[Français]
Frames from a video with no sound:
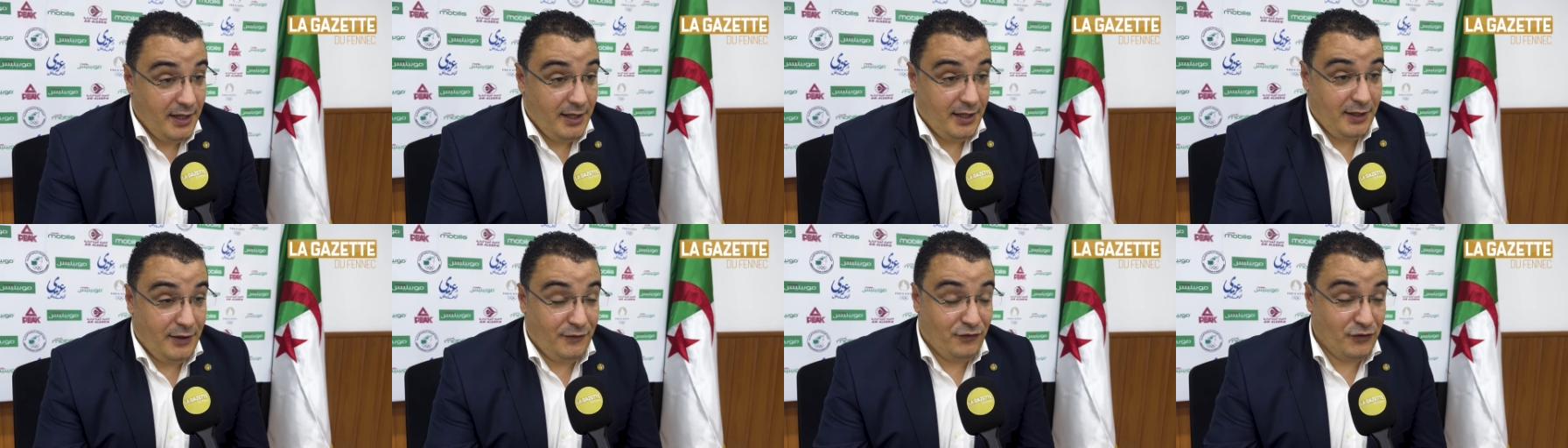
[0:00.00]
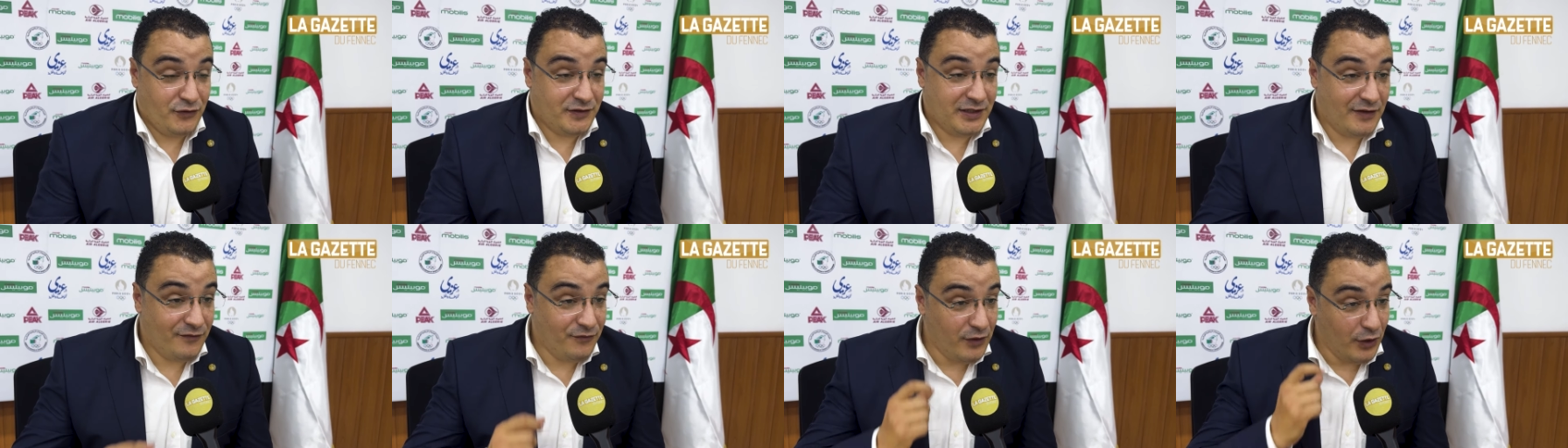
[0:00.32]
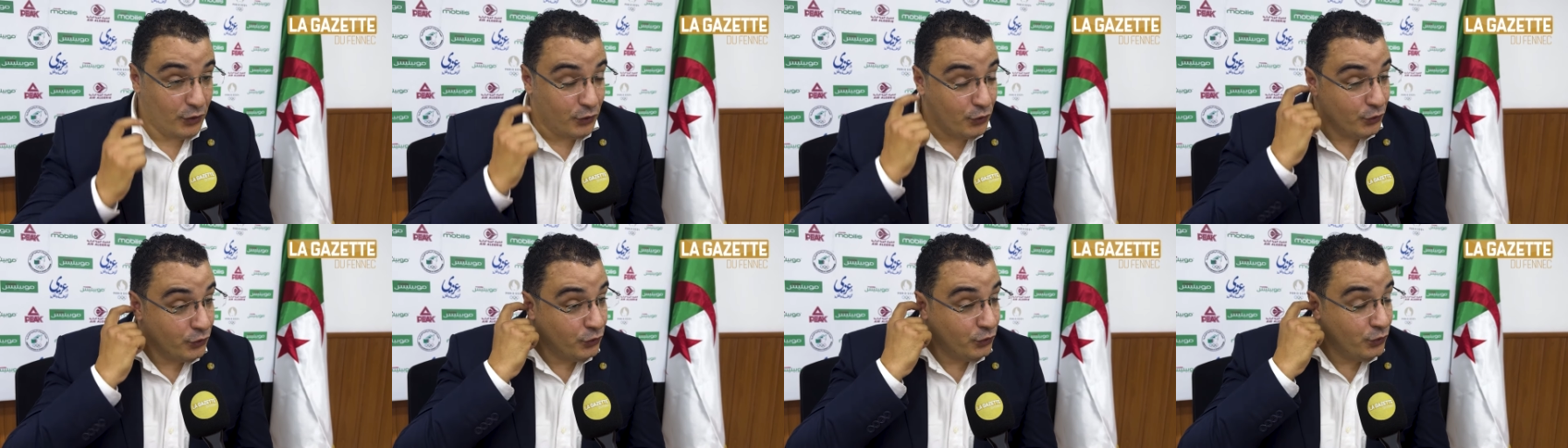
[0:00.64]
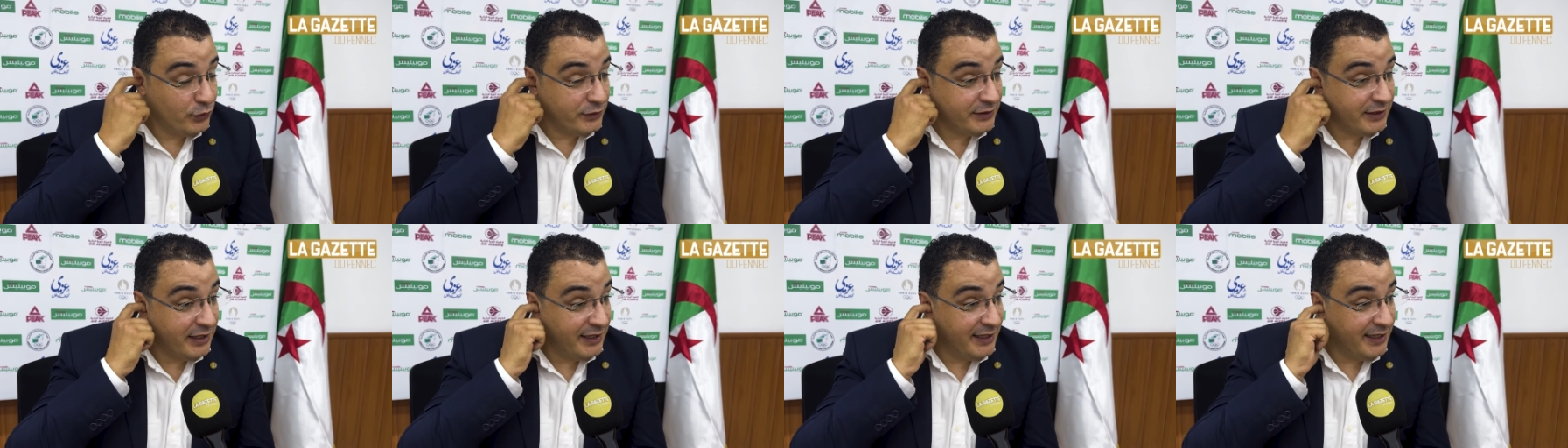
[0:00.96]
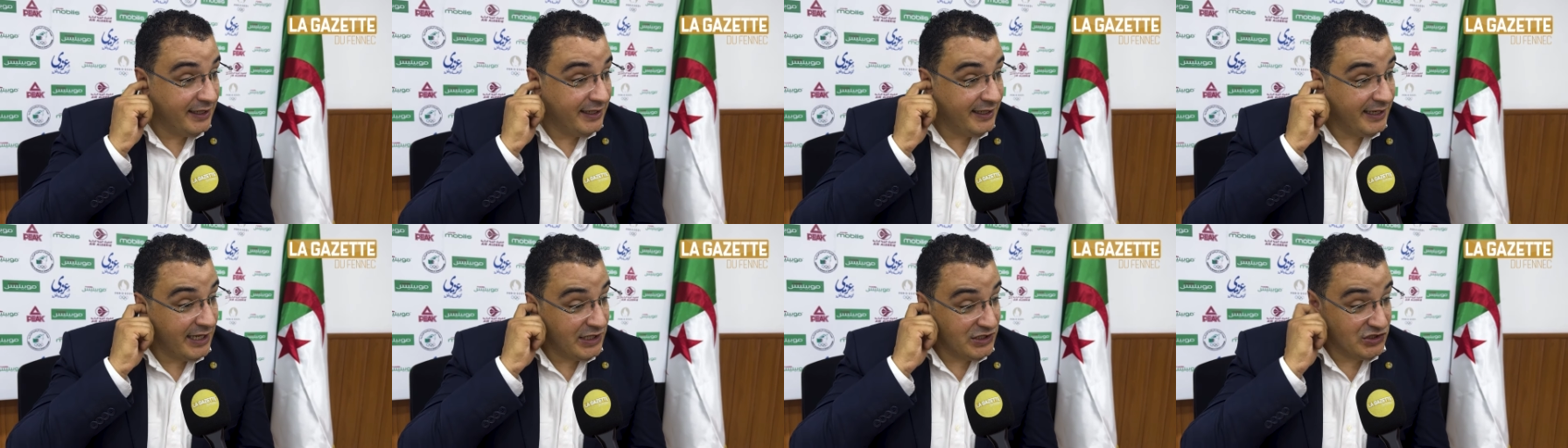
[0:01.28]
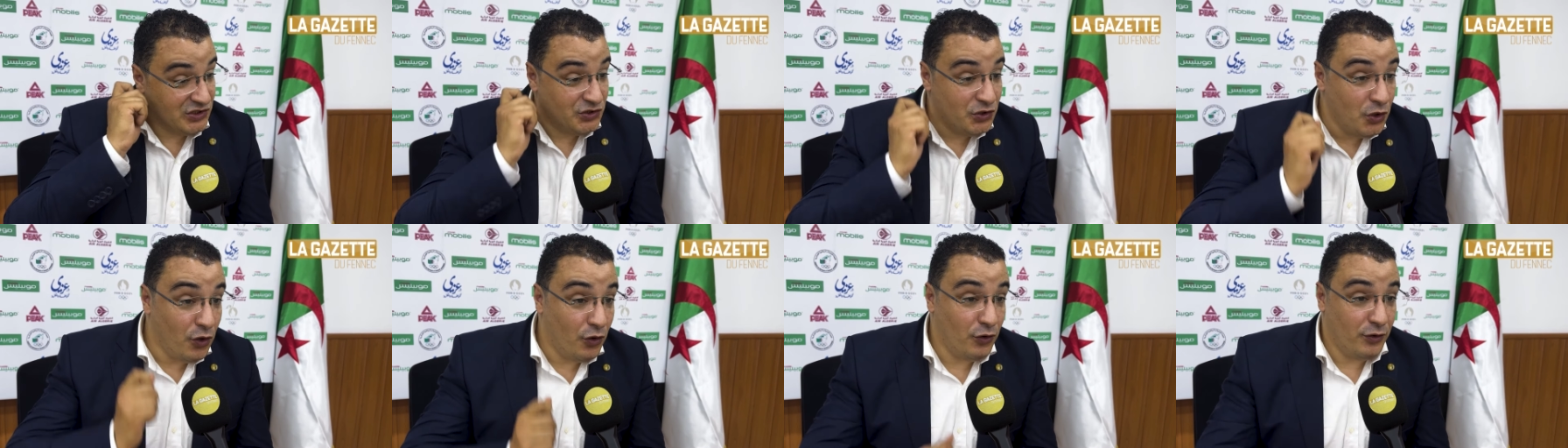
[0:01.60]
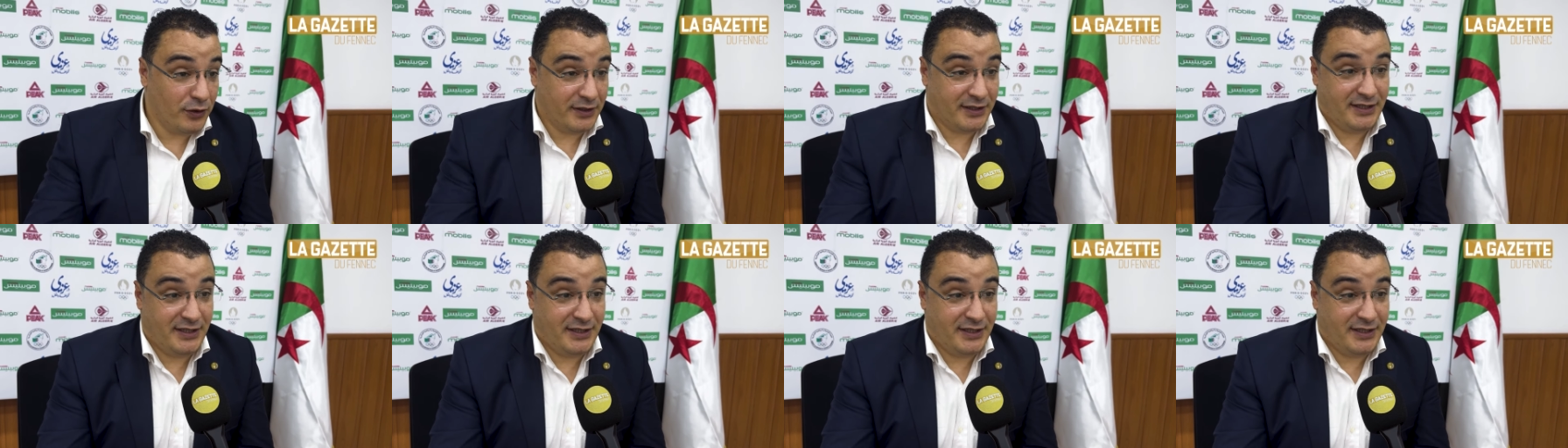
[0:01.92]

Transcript: Il faut savoir que toutes les nations